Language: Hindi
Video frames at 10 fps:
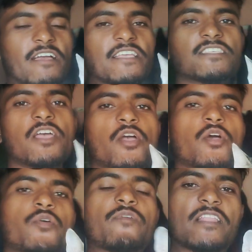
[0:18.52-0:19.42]
हेलो गाइस
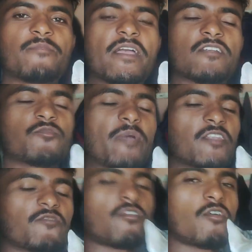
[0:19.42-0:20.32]
वेलकम बैक टू
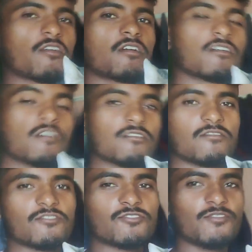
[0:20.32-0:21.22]
माय न्यू ब्लॉग
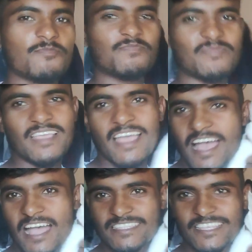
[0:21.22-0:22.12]
तो दोस्तों
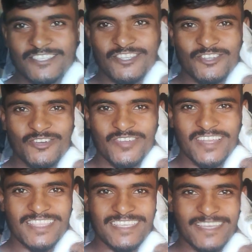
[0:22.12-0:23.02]
आज देख सकते हो
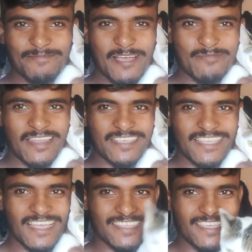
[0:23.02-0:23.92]
नताशा भी हमारे
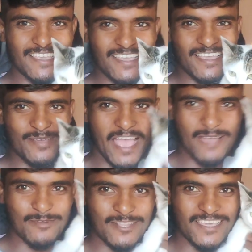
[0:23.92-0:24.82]
साथ है
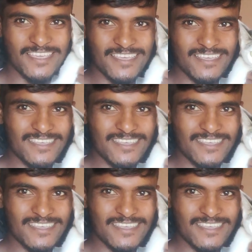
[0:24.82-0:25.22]
हाय बोल दी